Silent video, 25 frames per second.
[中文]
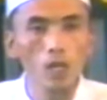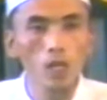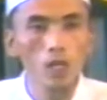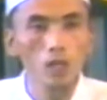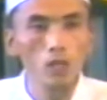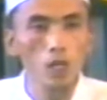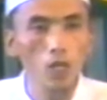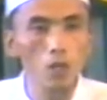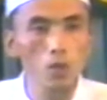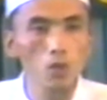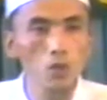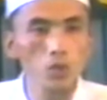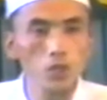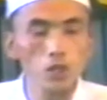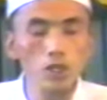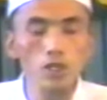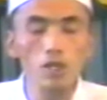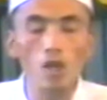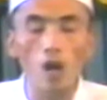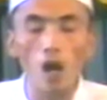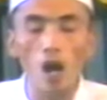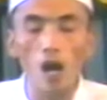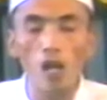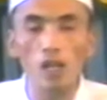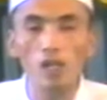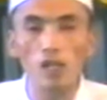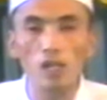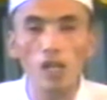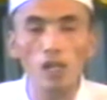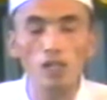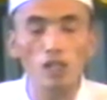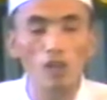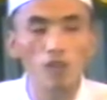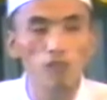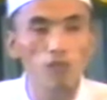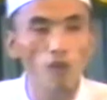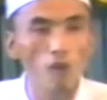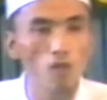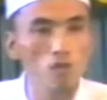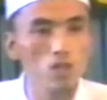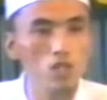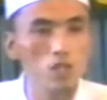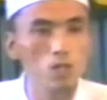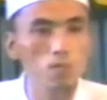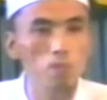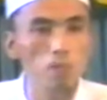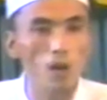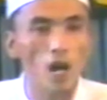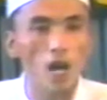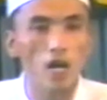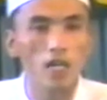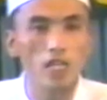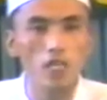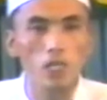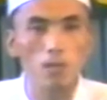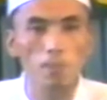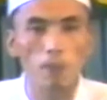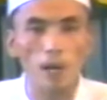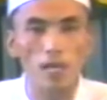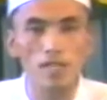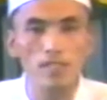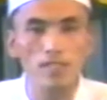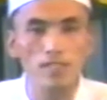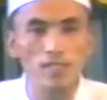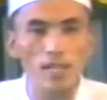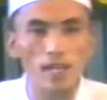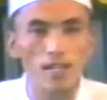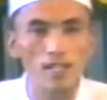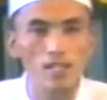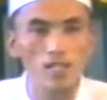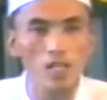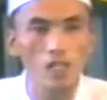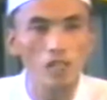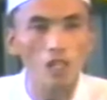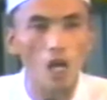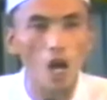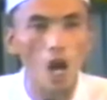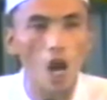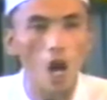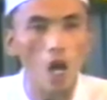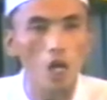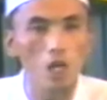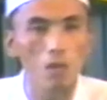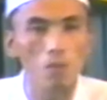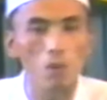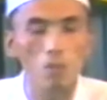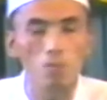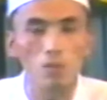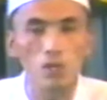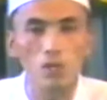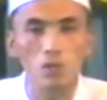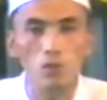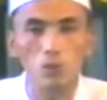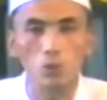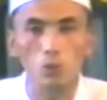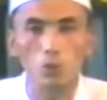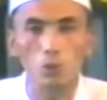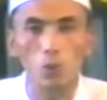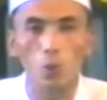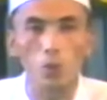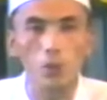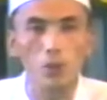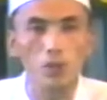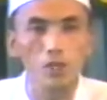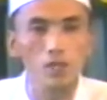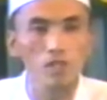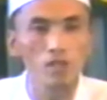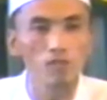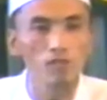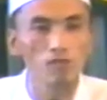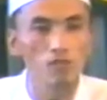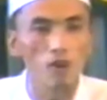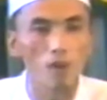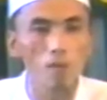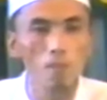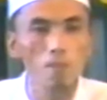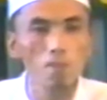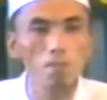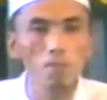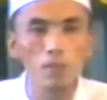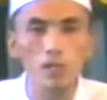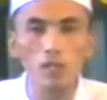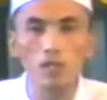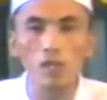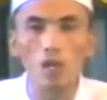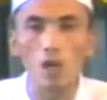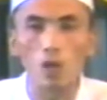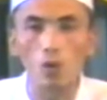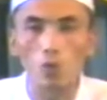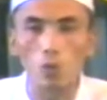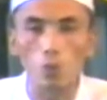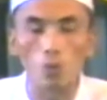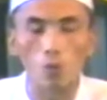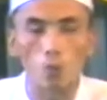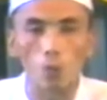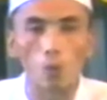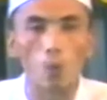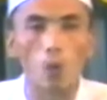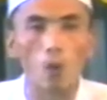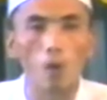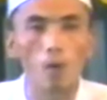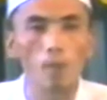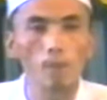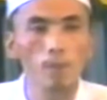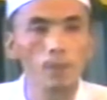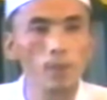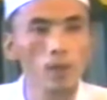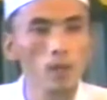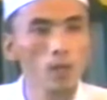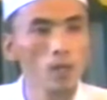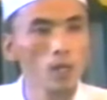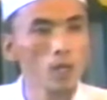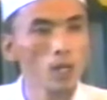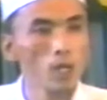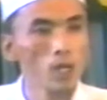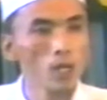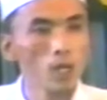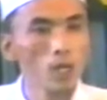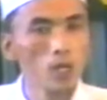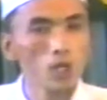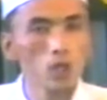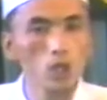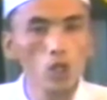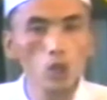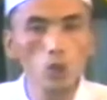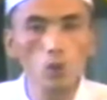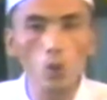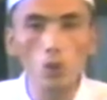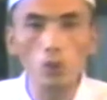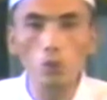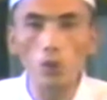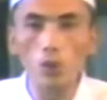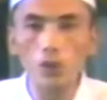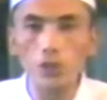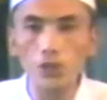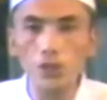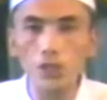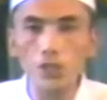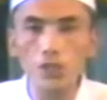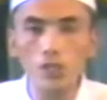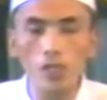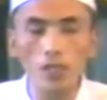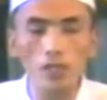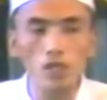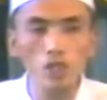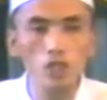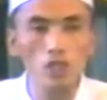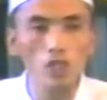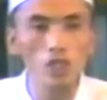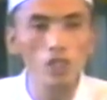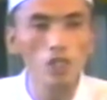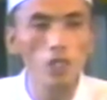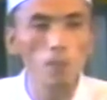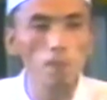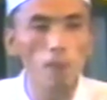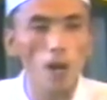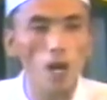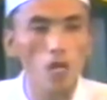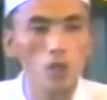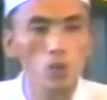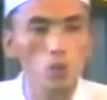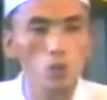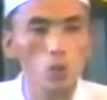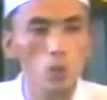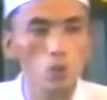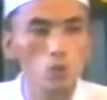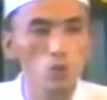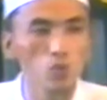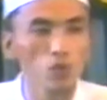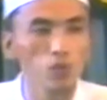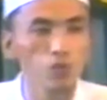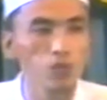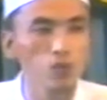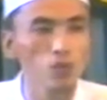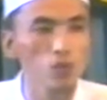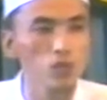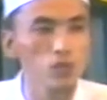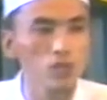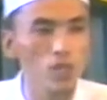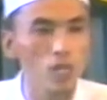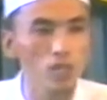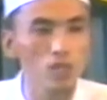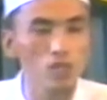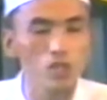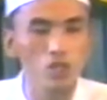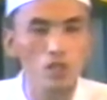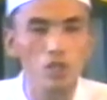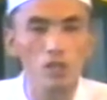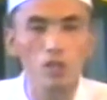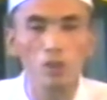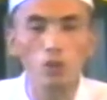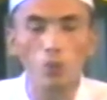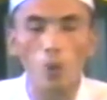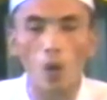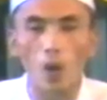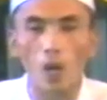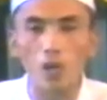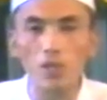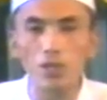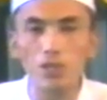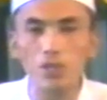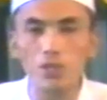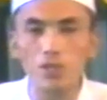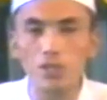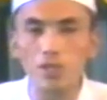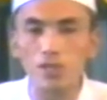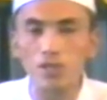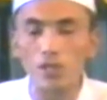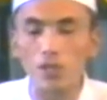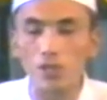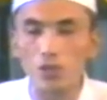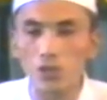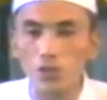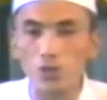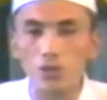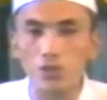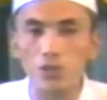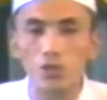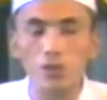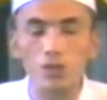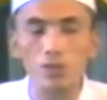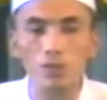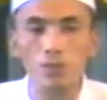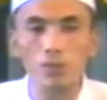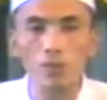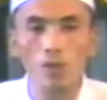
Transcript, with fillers: 他用信仰阿拉的方式，把一盘散沙的阿拉伯民族统一成文明的古国；以多多益善的心理，把错综复杂的心团结在一起；